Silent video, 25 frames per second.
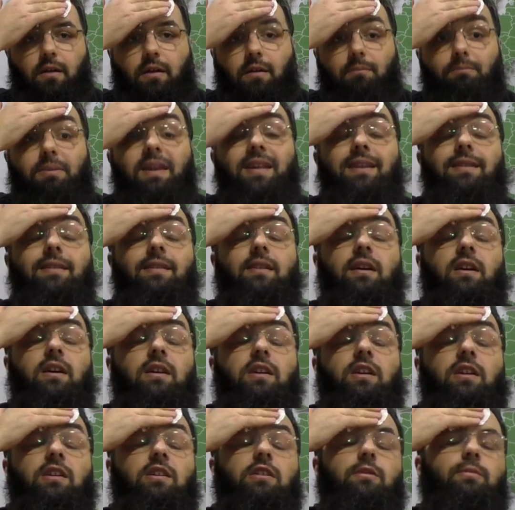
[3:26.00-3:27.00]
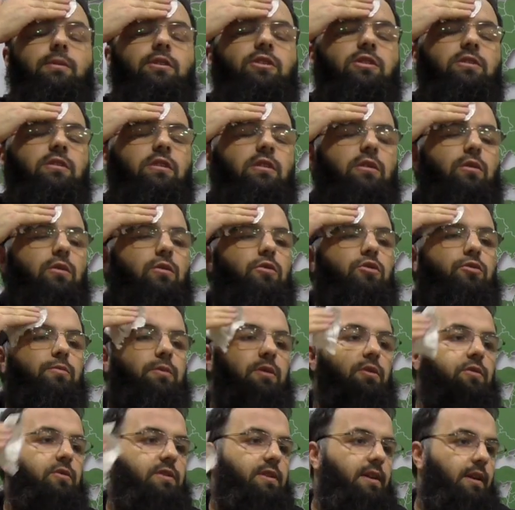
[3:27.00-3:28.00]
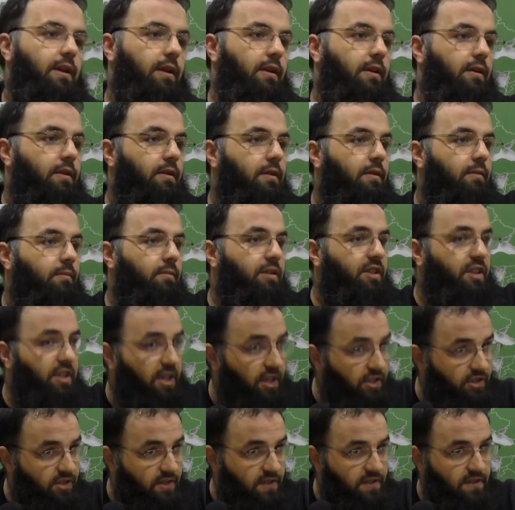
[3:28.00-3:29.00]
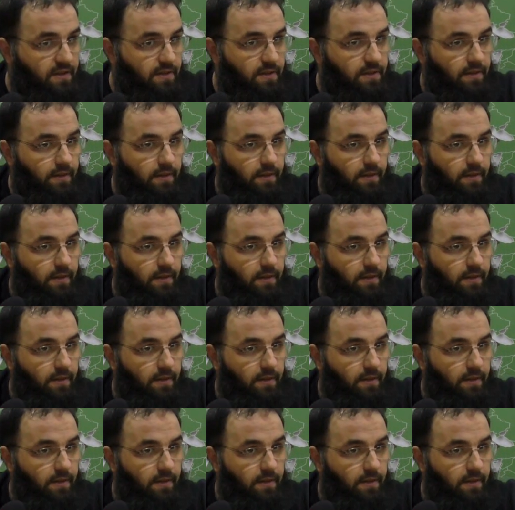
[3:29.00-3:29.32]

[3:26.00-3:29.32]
Bir dahaki yıl başında görüşmek üzere. Ne diyeceğiz?